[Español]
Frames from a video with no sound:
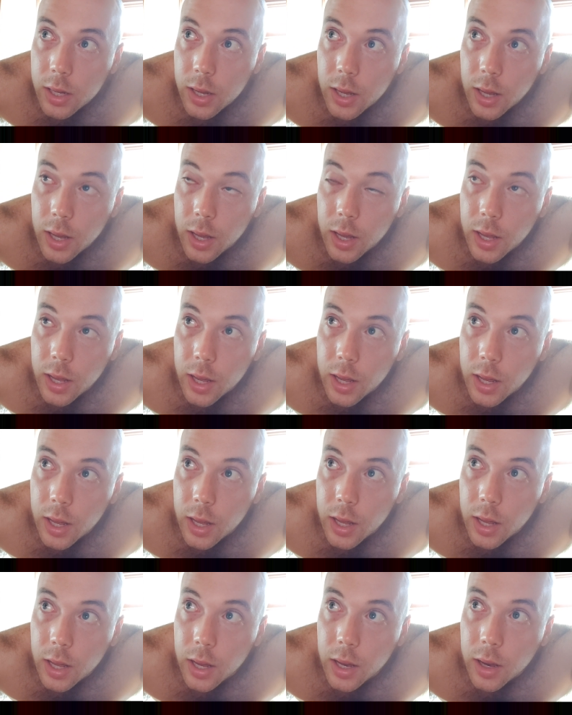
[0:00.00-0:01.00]

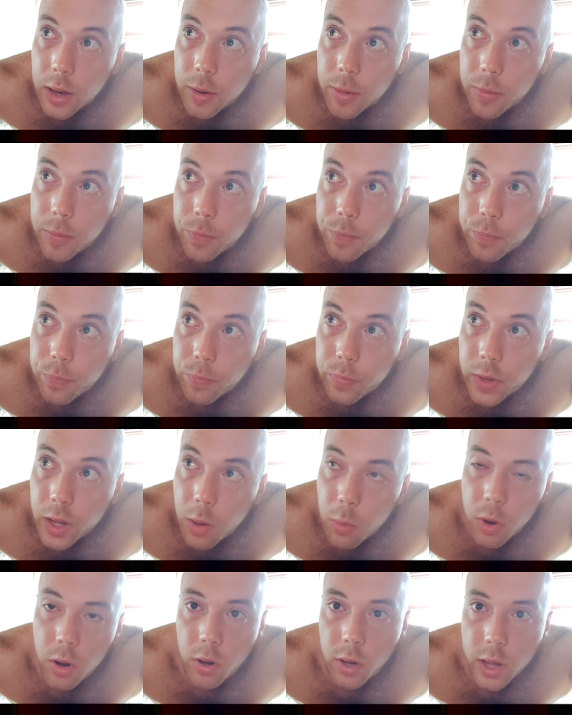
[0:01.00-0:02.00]
Mm,
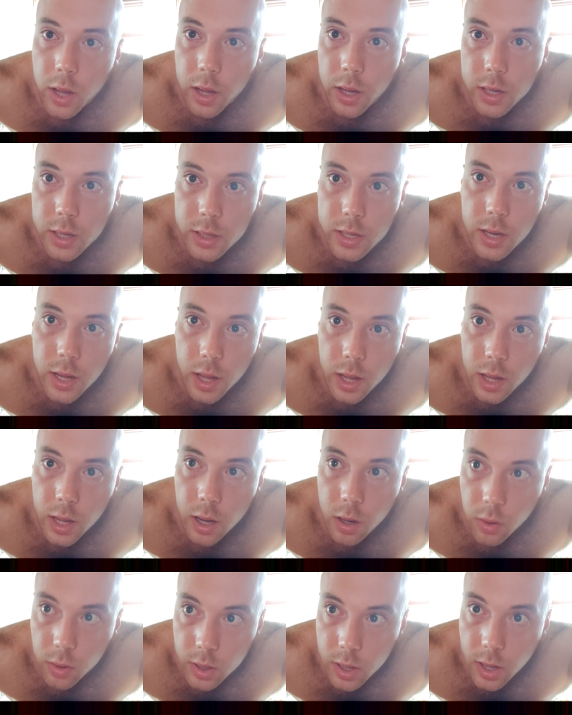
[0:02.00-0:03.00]
que, bueno, que se
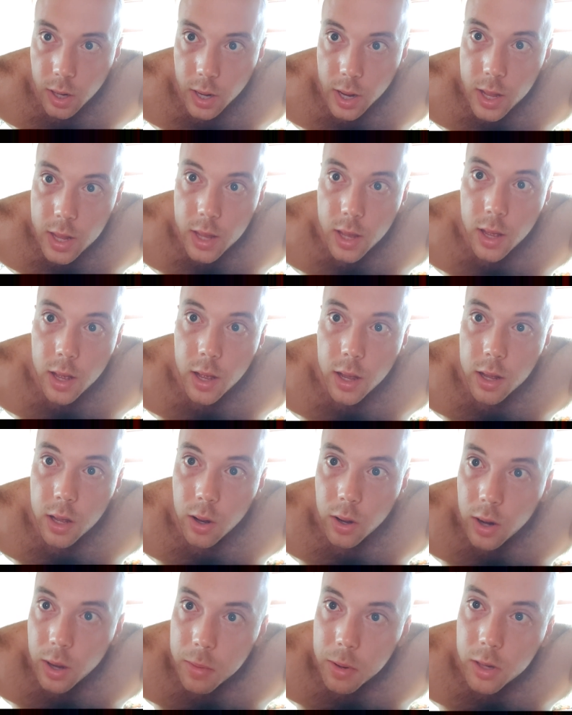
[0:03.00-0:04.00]
dedica a cortar leña y
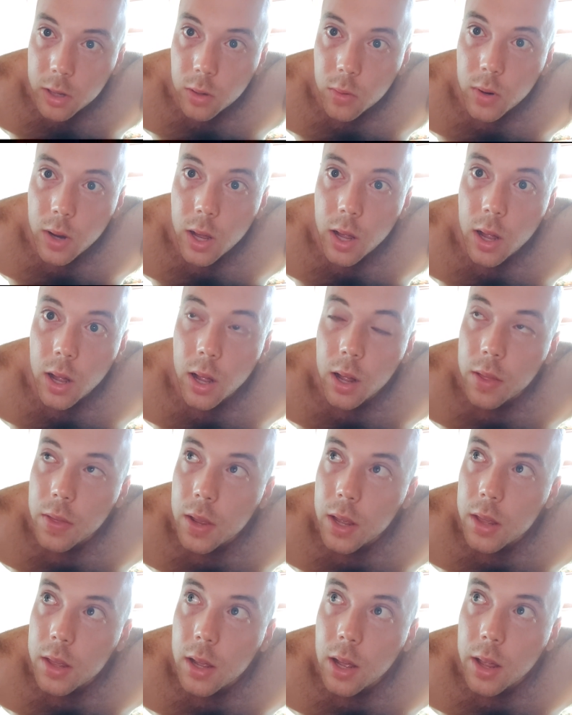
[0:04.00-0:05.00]
ahora ha abierto una
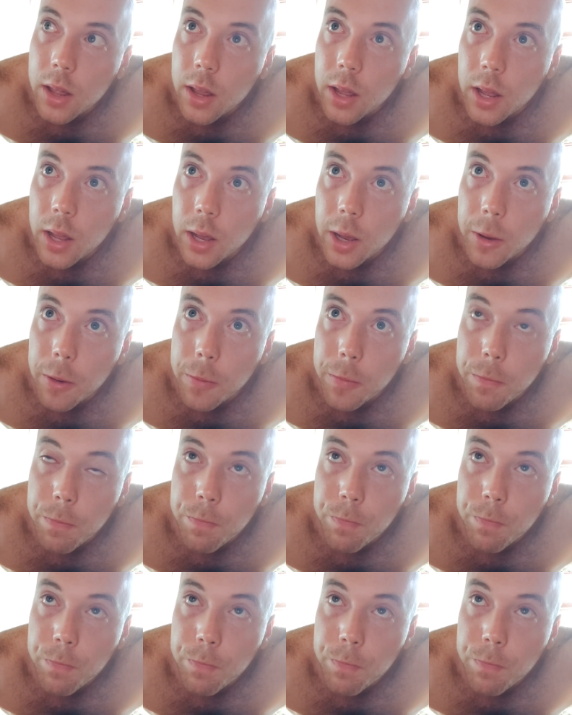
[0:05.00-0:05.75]
tienda de,